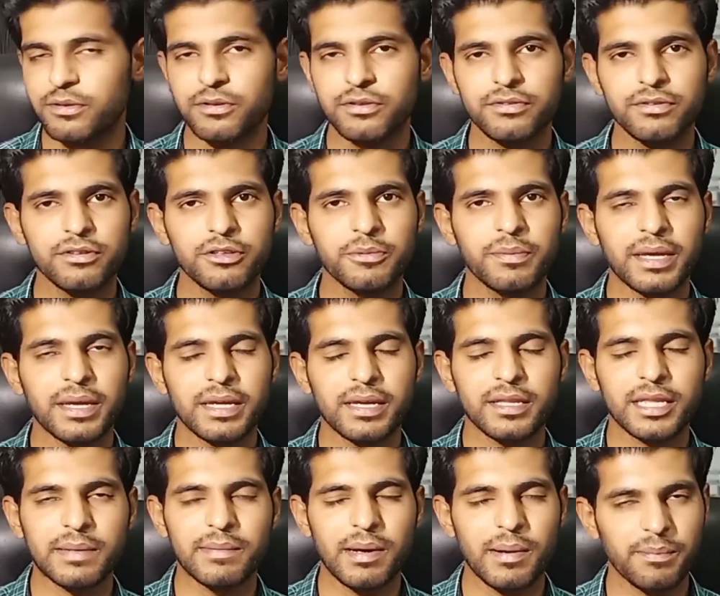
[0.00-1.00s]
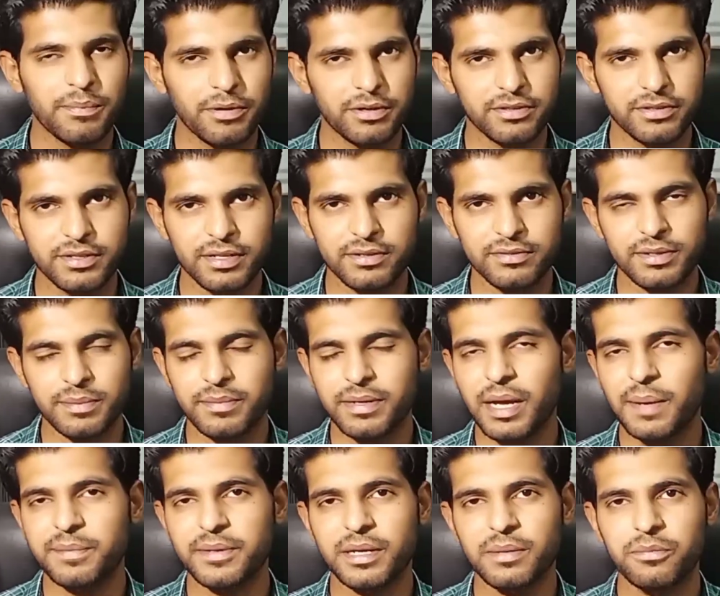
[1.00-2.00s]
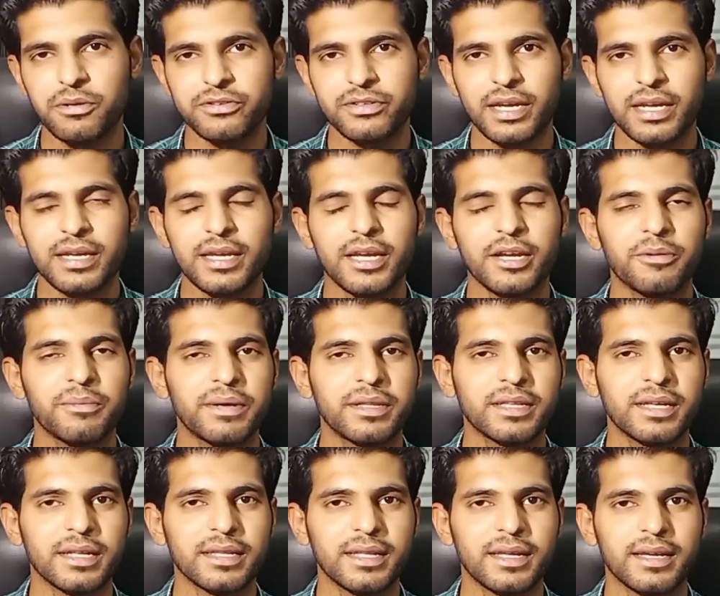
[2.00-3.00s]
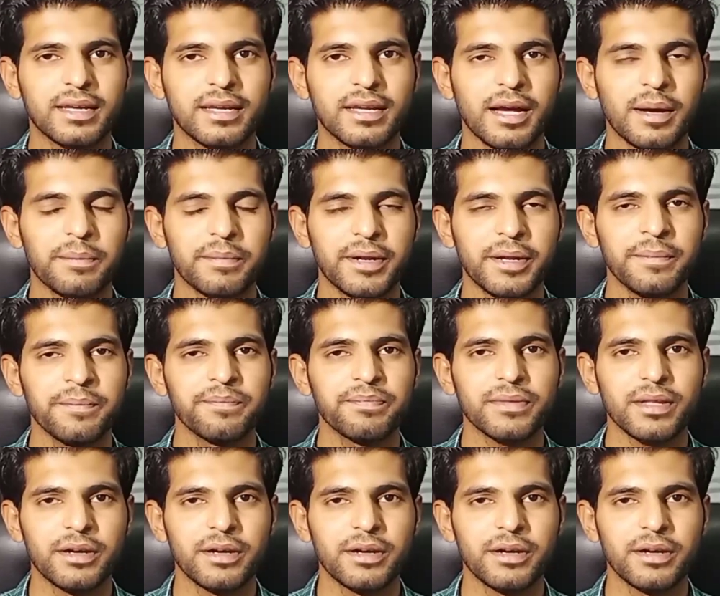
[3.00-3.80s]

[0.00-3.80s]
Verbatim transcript: दोस्तों दुबई की तमाम पोजीशंस हमने आप तक पहुँचाई हैं उम्मीद करते हैं कि आपने